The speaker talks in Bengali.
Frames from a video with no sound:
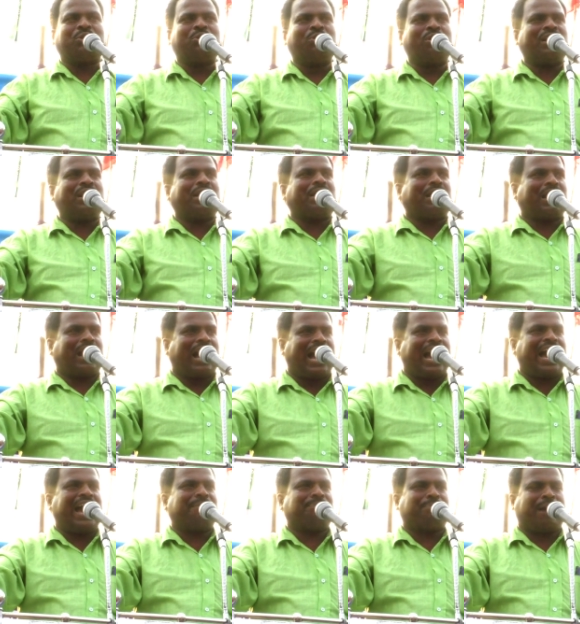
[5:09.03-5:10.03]
ঠুং
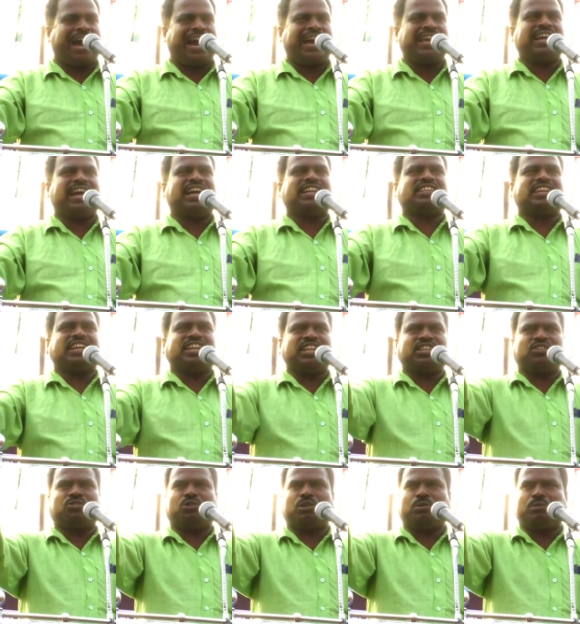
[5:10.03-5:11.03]
খা পায় আর
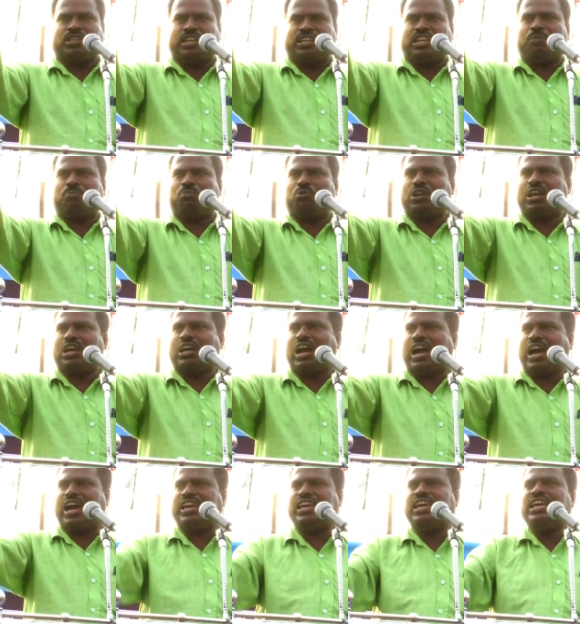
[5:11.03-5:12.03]
চেটে চেটে পুটে
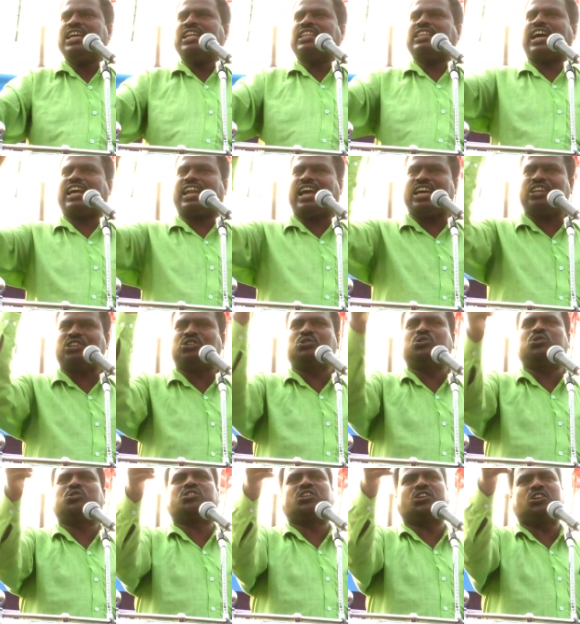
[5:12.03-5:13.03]
খায় তারাই
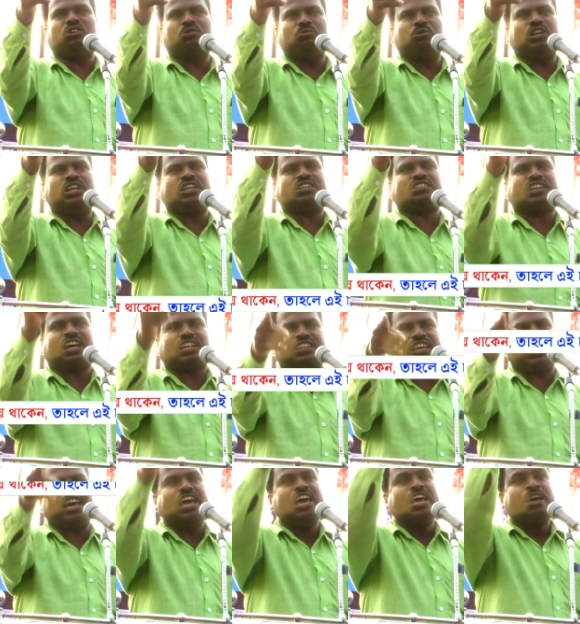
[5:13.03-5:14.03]
শুধু তৃণমূলের
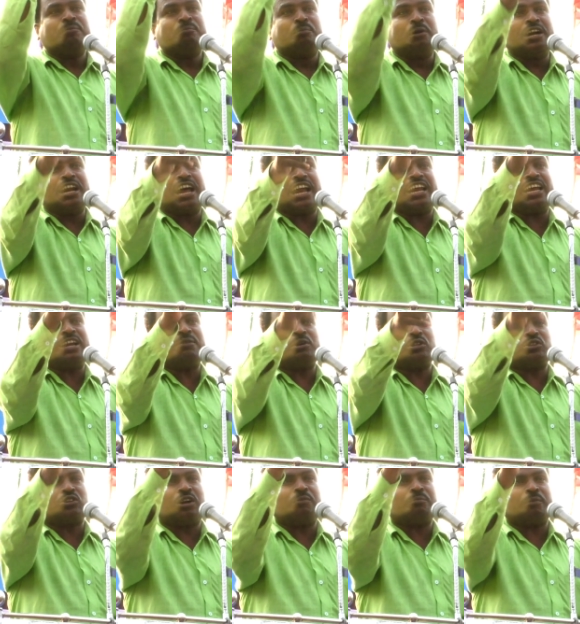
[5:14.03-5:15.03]
সাথে বিড়ালের
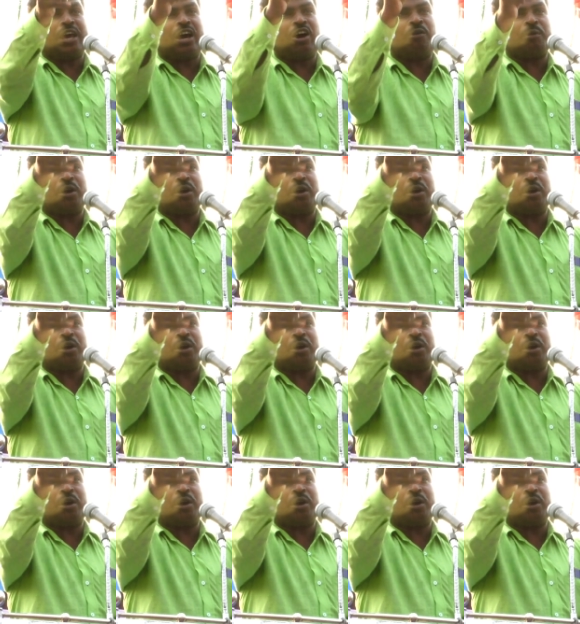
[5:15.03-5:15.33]
মতন মেয়া